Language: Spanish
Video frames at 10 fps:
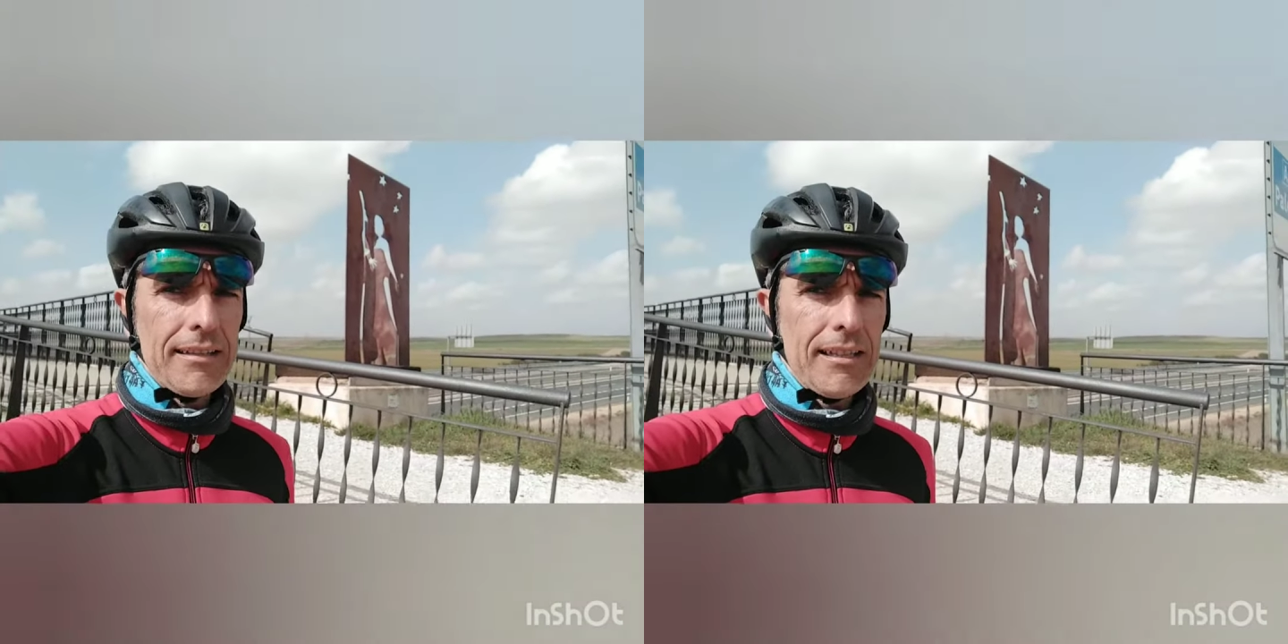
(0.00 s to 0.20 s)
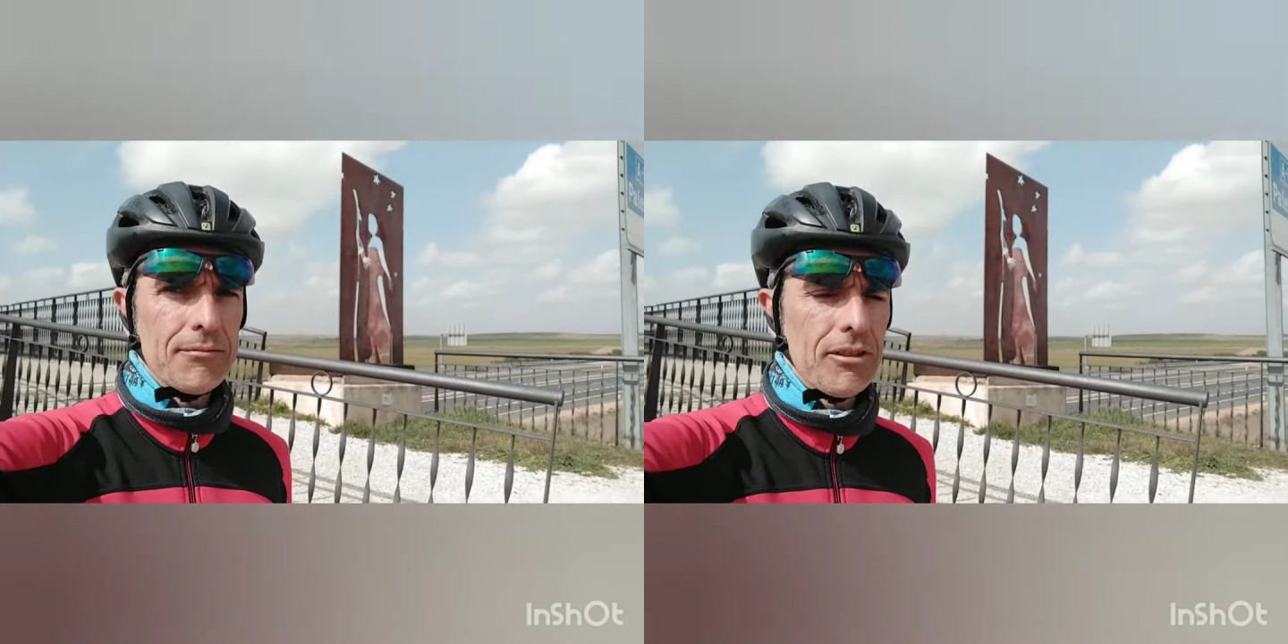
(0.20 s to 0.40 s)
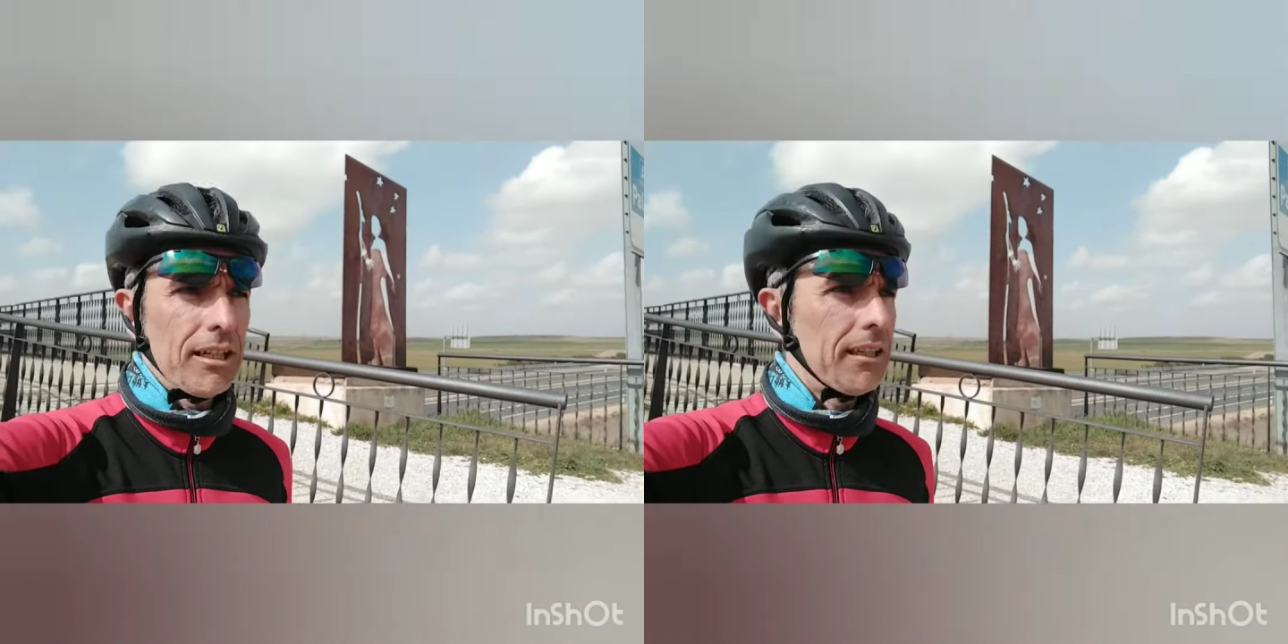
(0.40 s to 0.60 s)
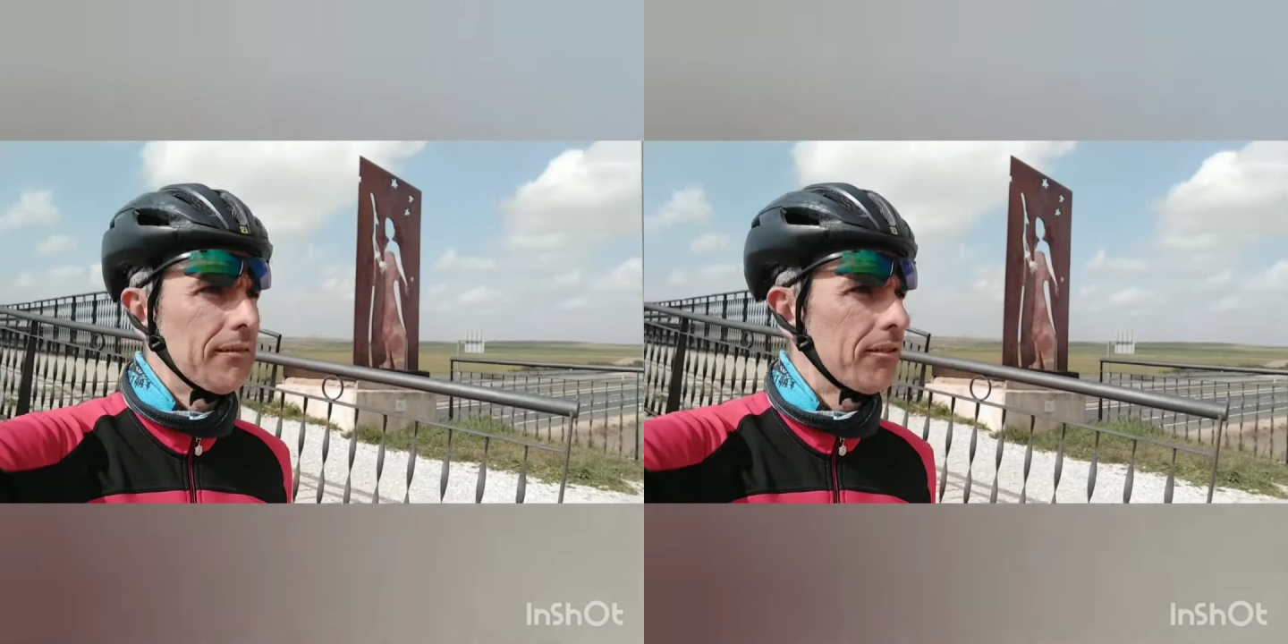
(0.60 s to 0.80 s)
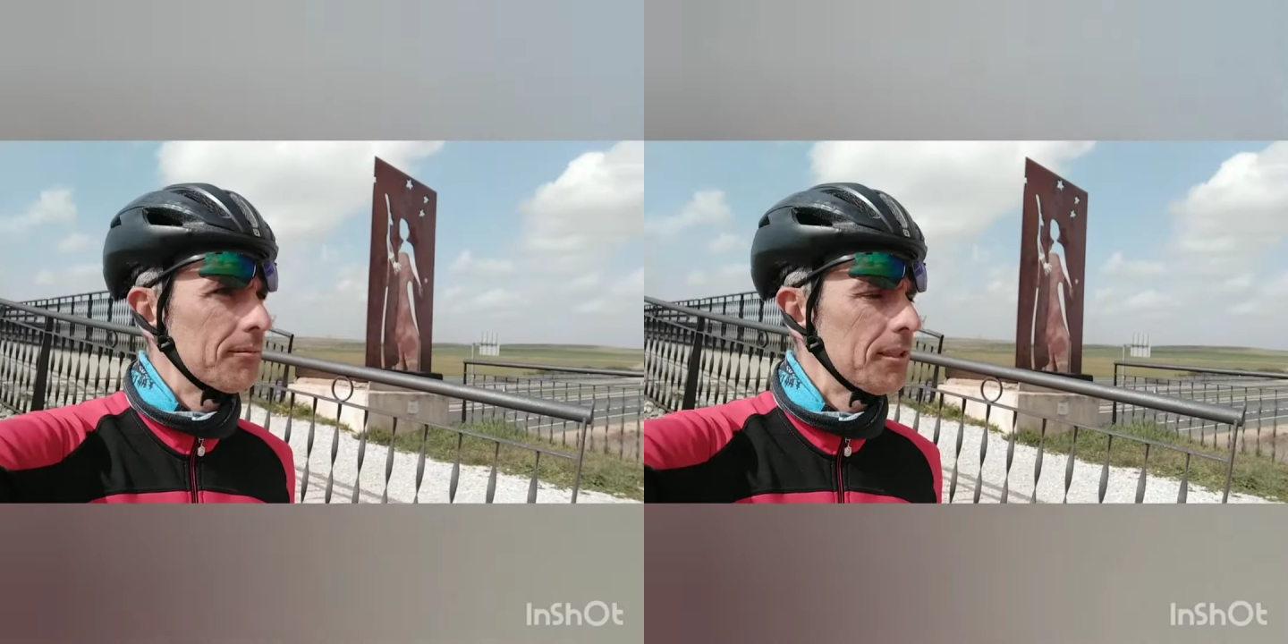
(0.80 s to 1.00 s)
estamos aquí
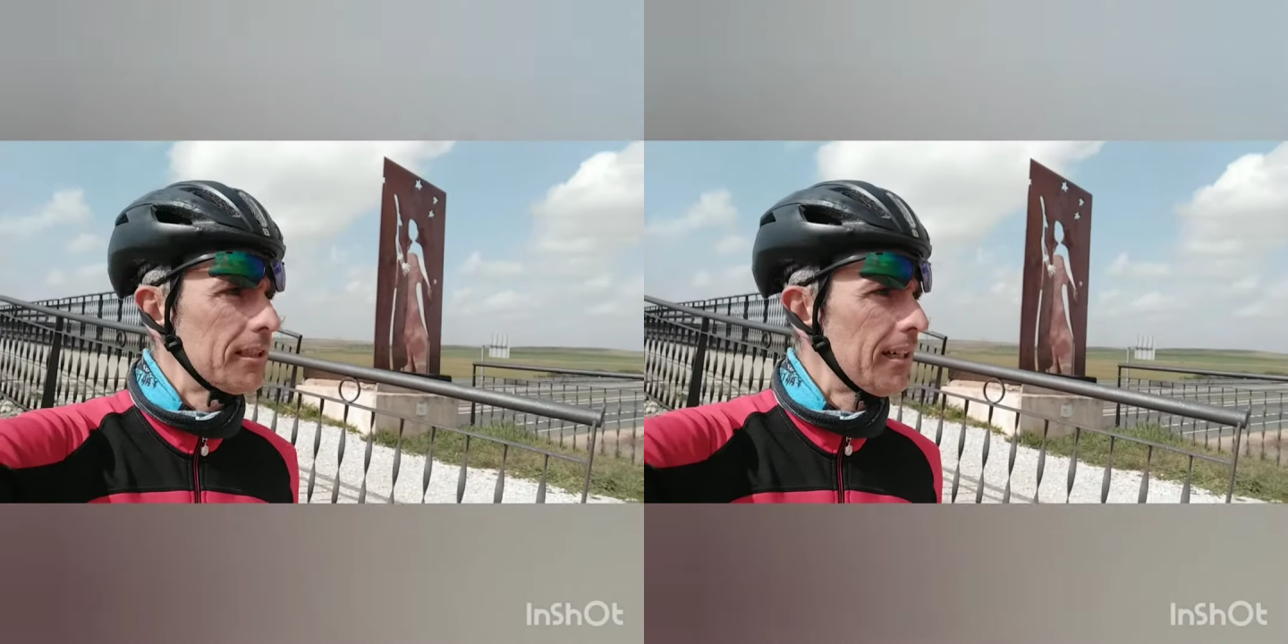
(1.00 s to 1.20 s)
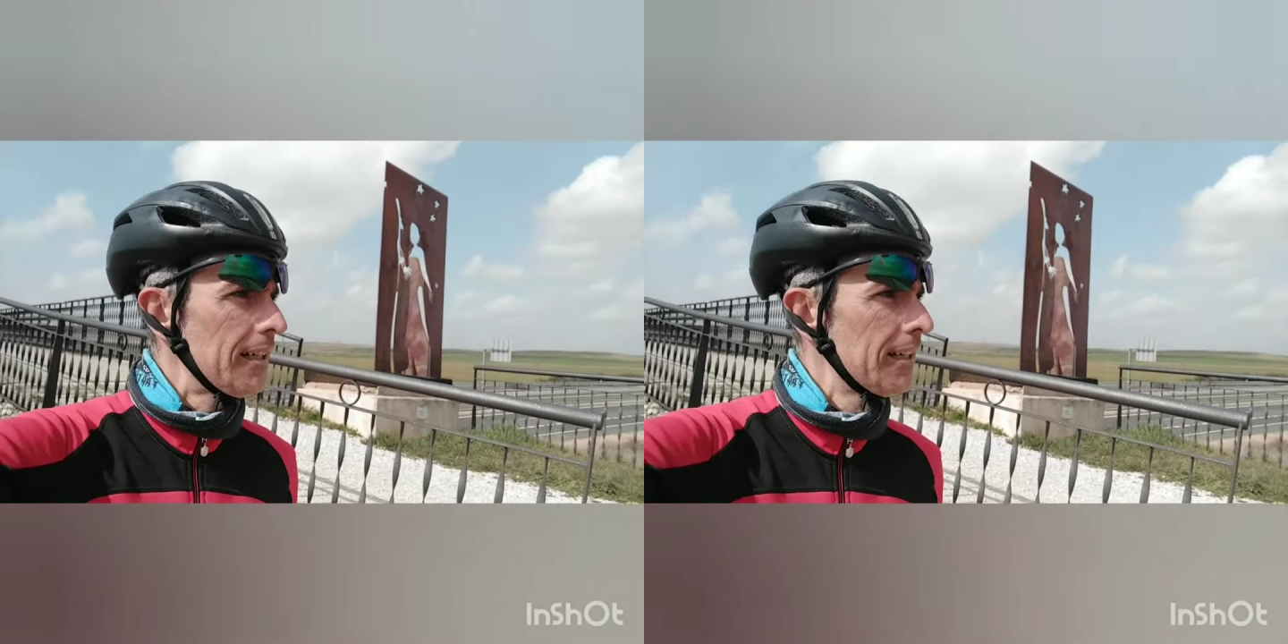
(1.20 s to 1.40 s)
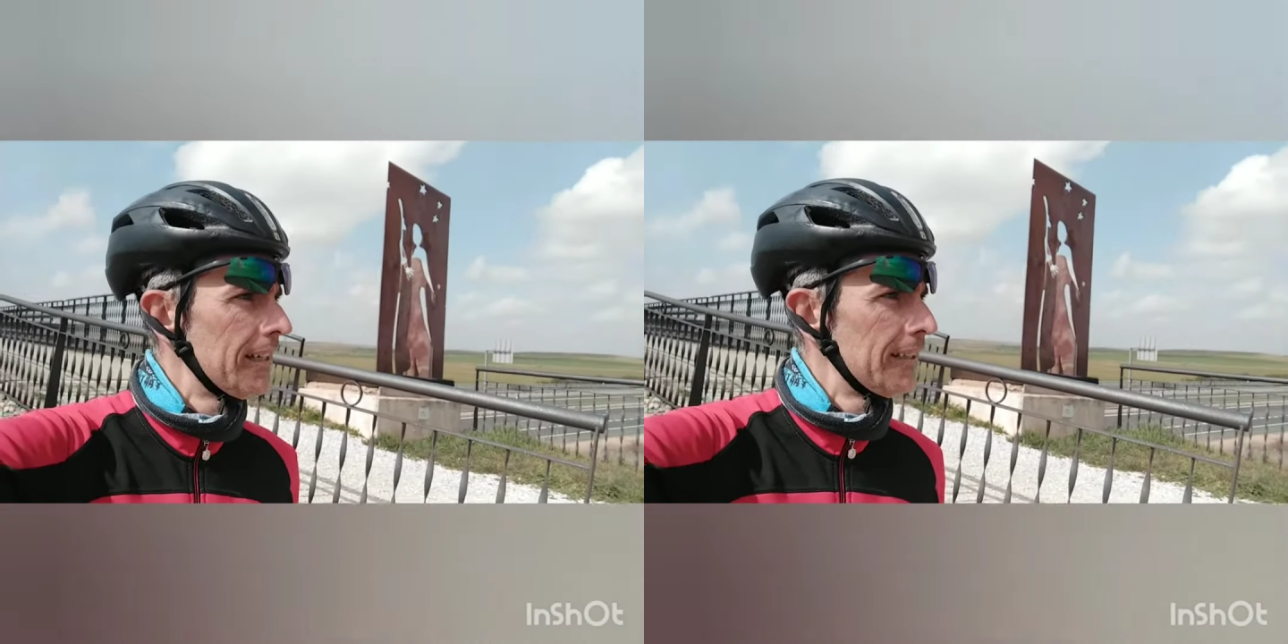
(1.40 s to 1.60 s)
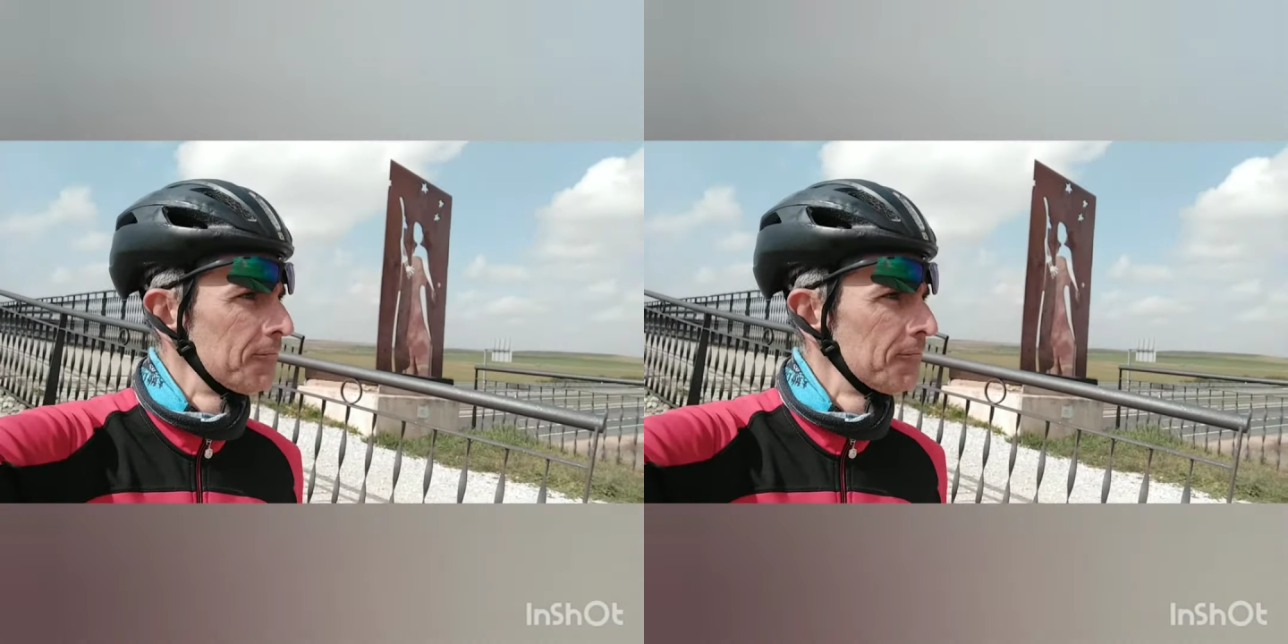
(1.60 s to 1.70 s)
en Fromista,